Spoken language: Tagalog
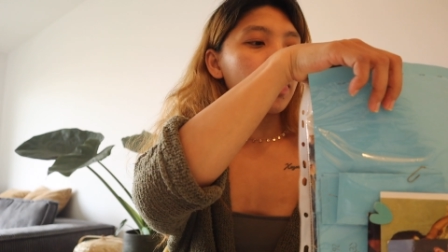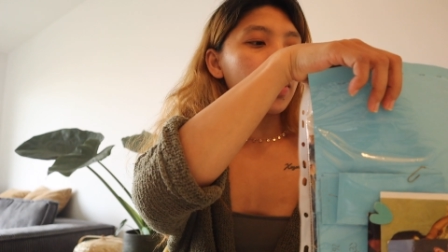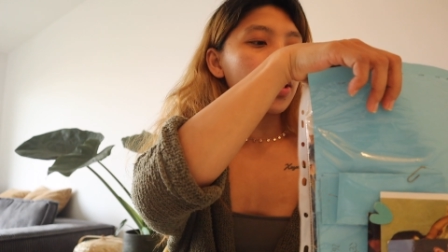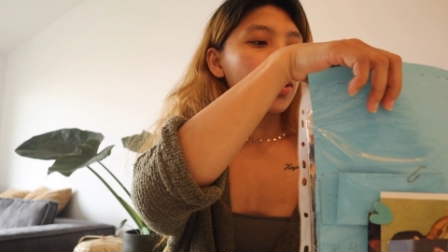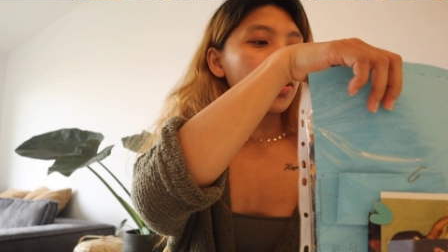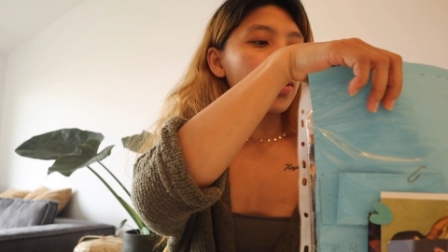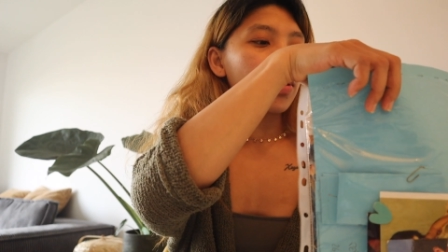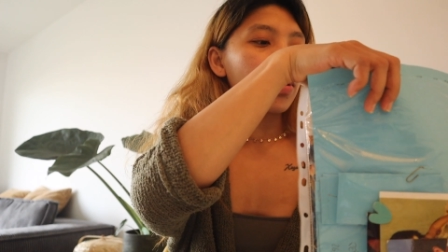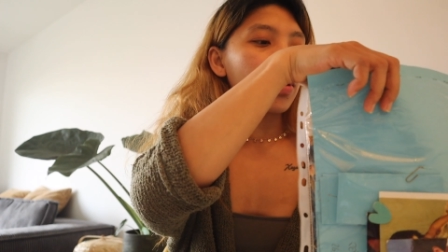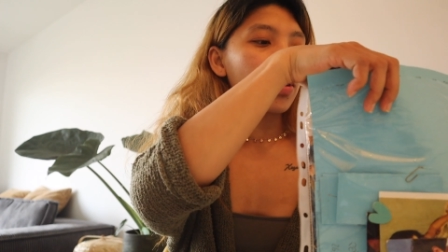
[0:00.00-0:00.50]

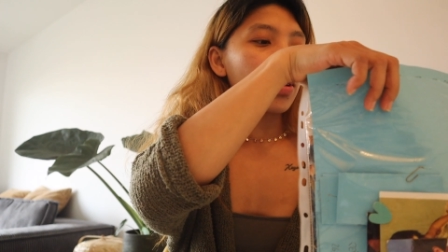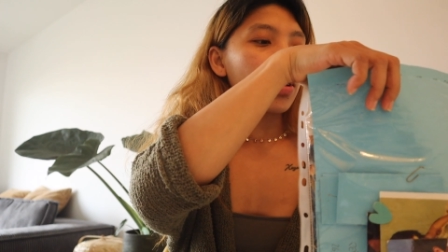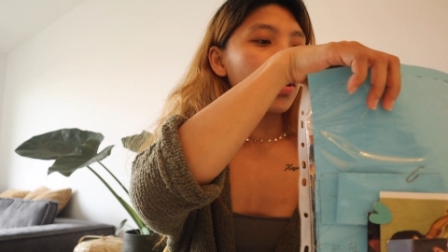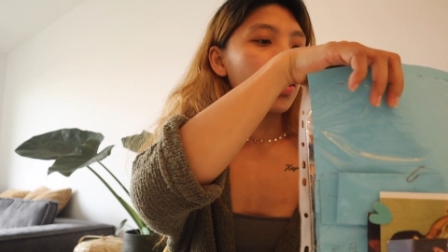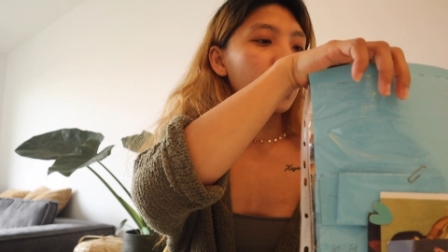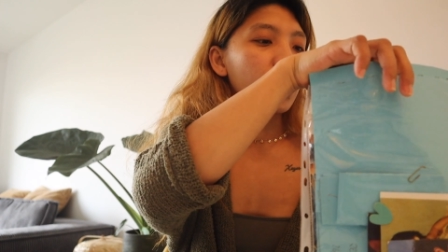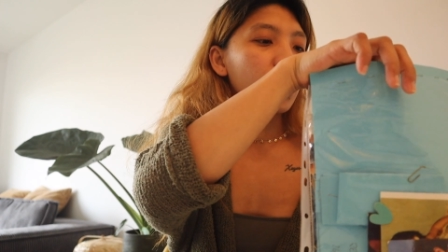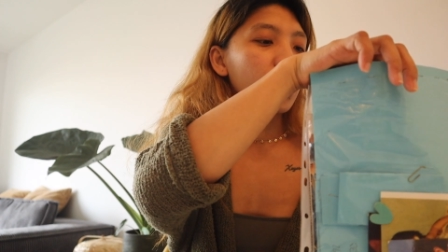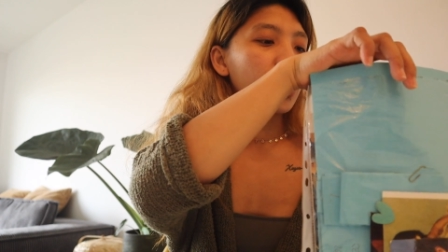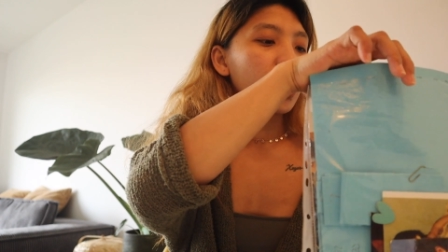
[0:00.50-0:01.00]
picture.
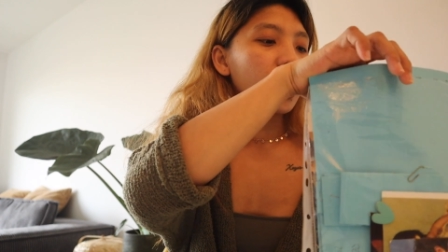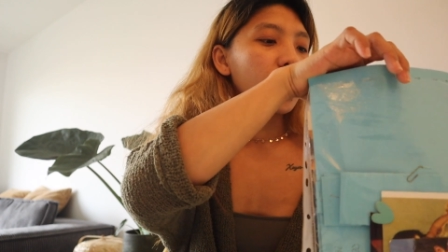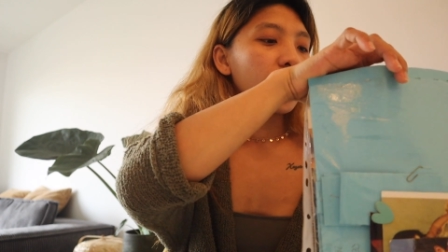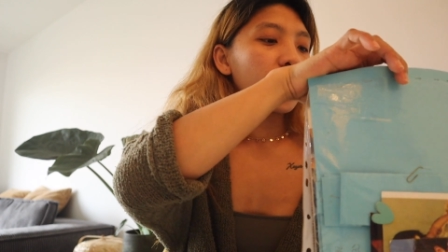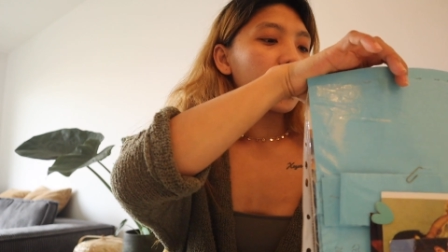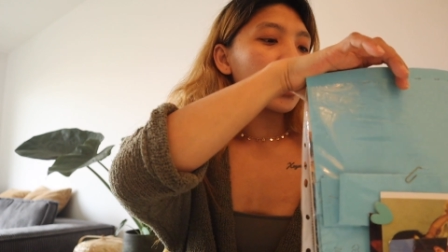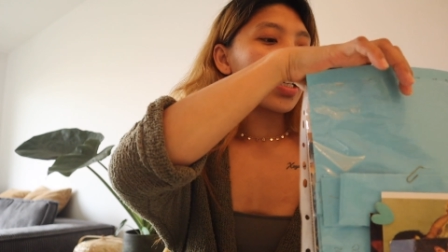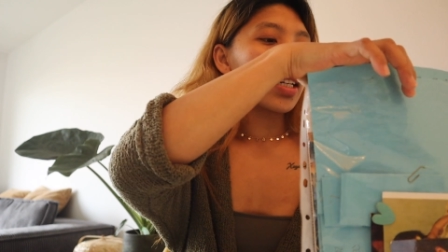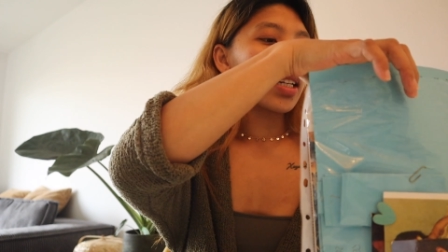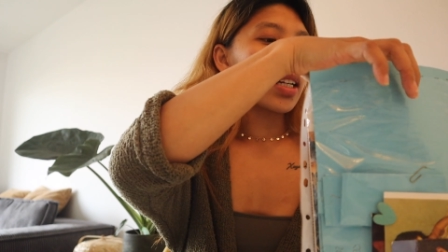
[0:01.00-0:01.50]

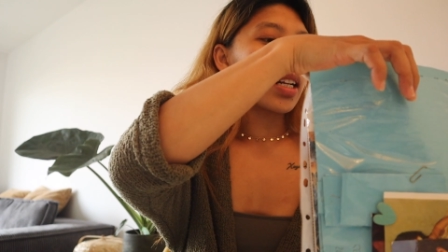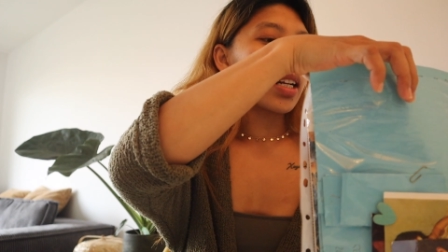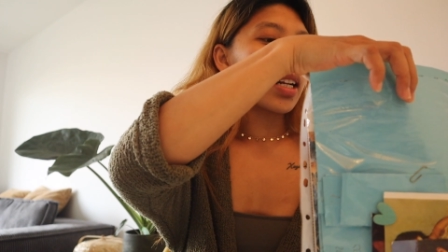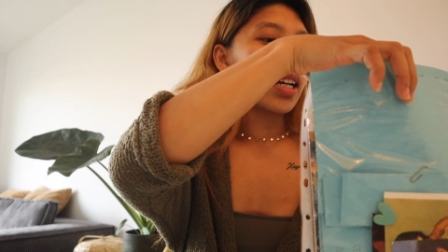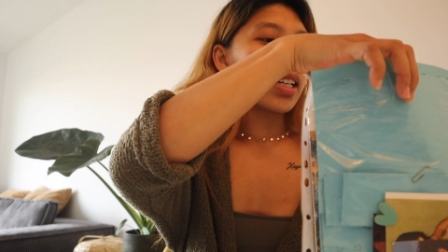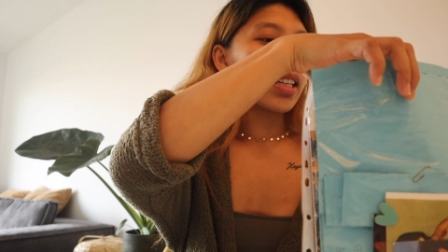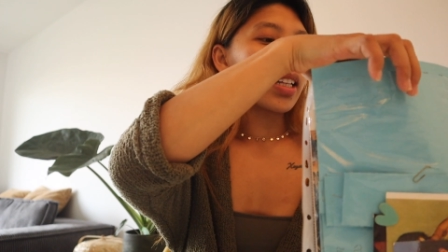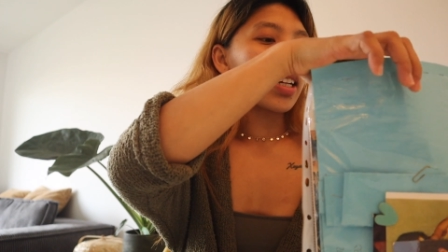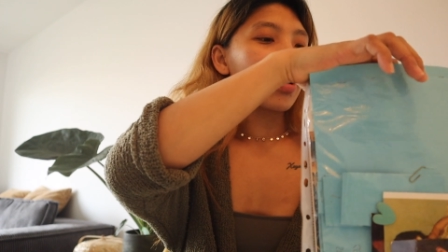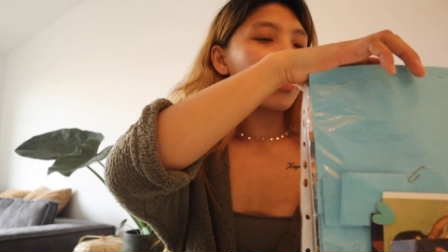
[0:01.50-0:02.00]
Tingnan
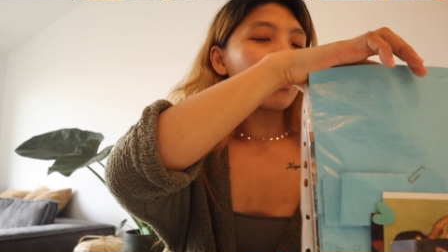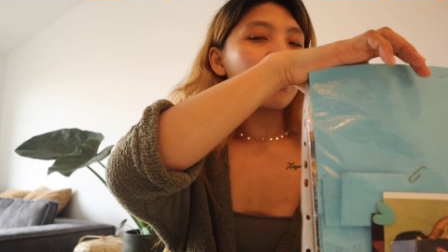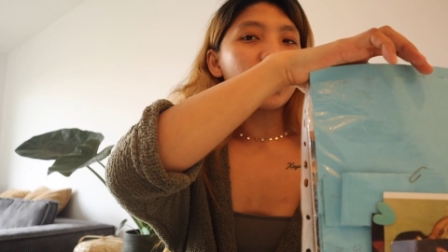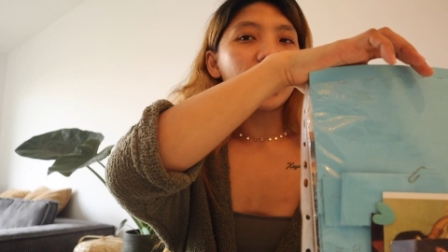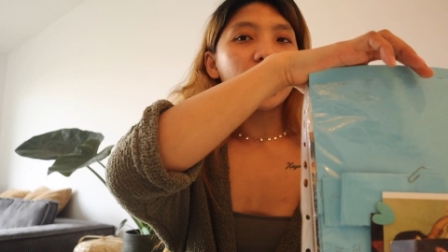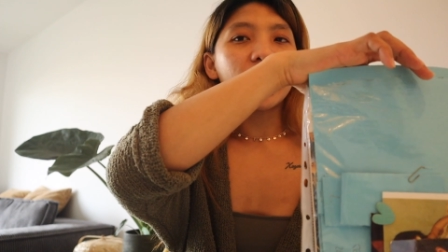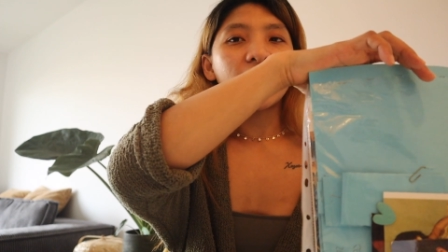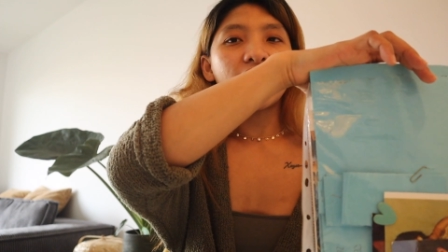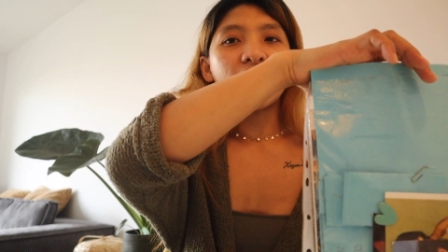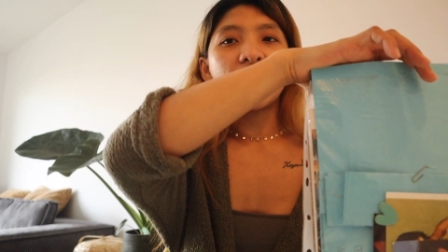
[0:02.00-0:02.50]
natin kung
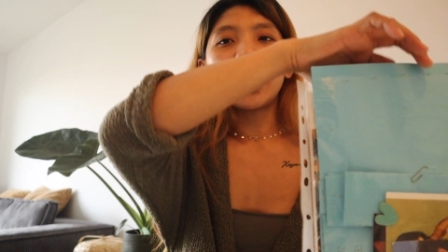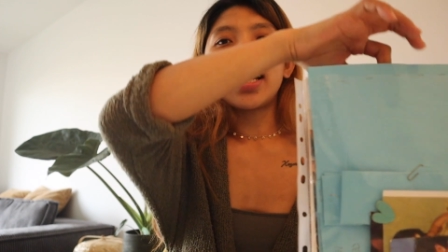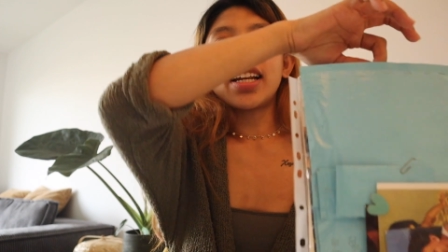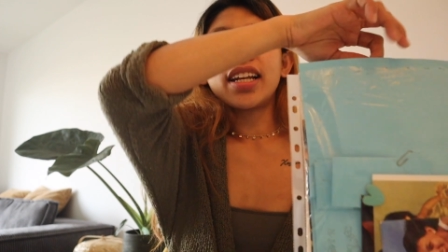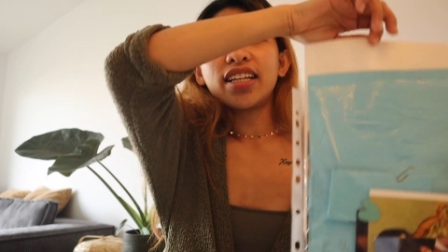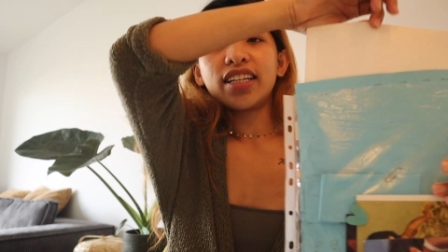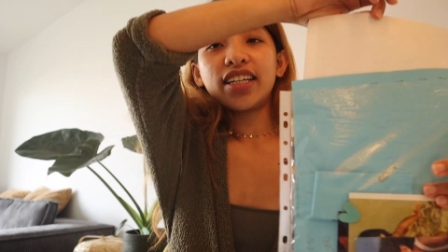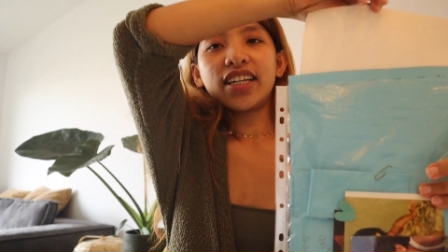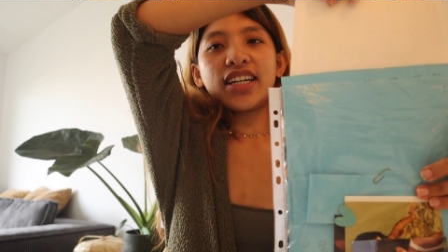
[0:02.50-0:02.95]
makikitaan.